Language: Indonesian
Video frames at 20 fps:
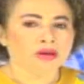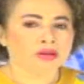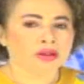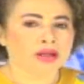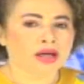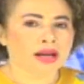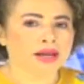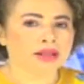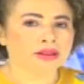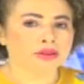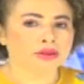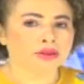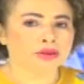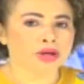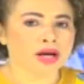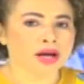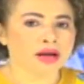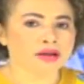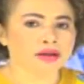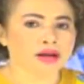terkait
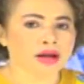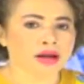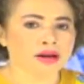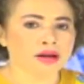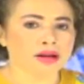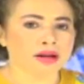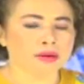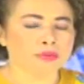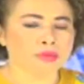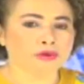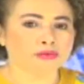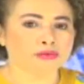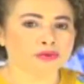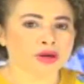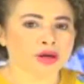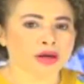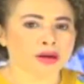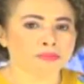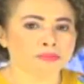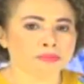dugaan adanya
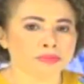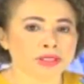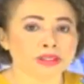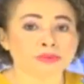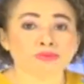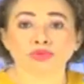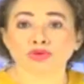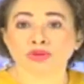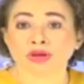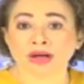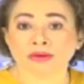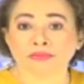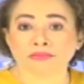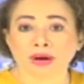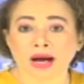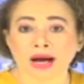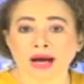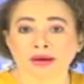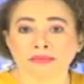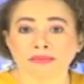mafia penimbunan
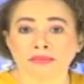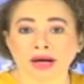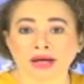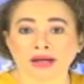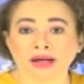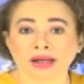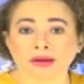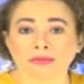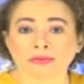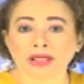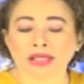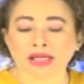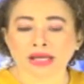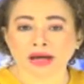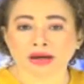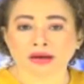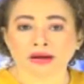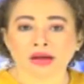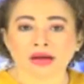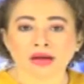bahan bakar
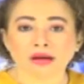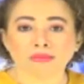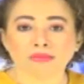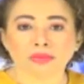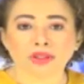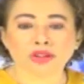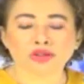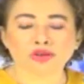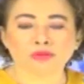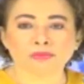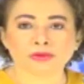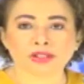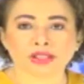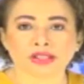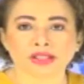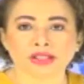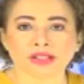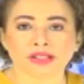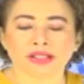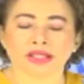minyak
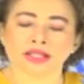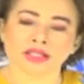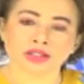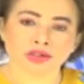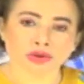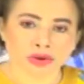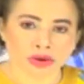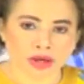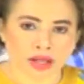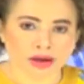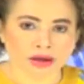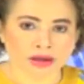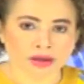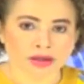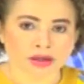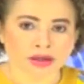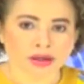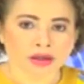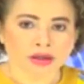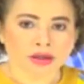bersubsidi jenis solar,
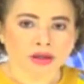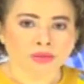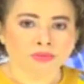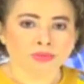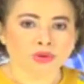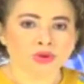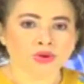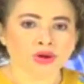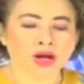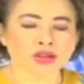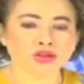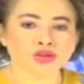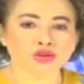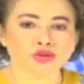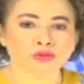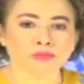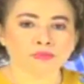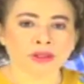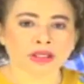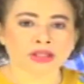puluhan
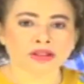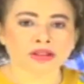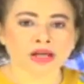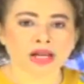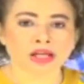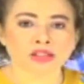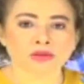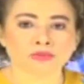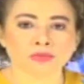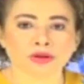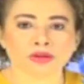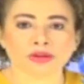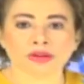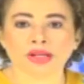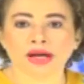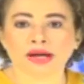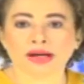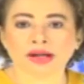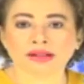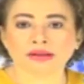supir transport
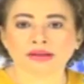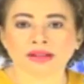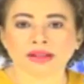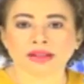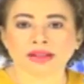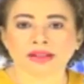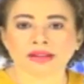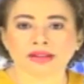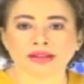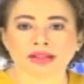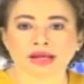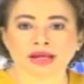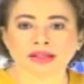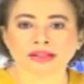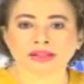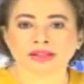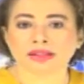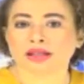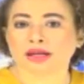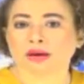darat
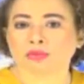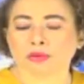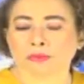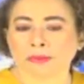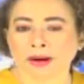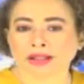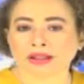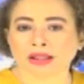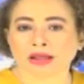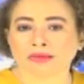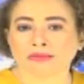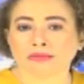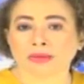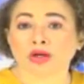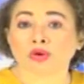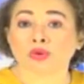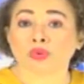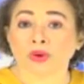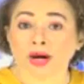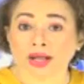lintas di Kabupaten
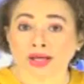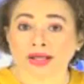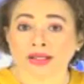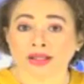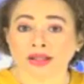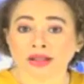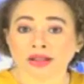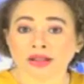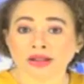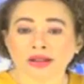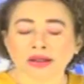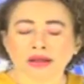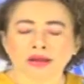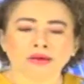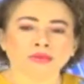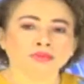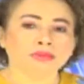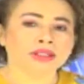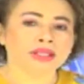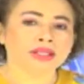Manokwari
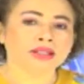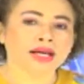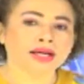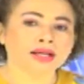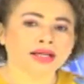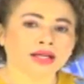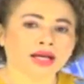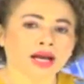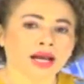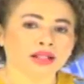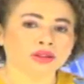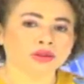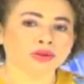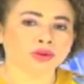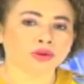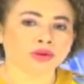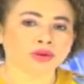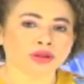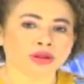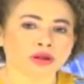mendatangi
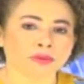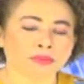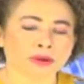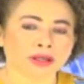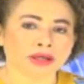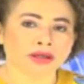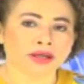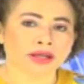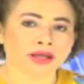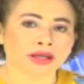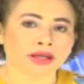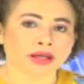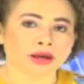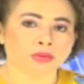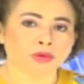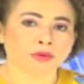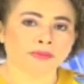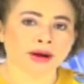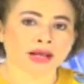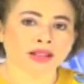kantor DPRD
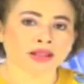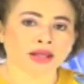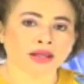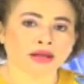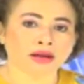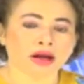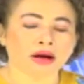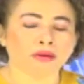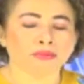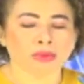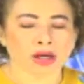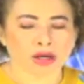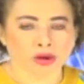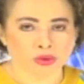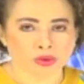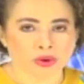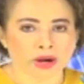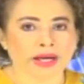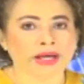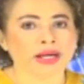Kabupaten
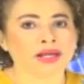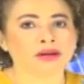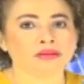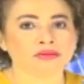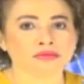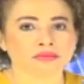Manokwari.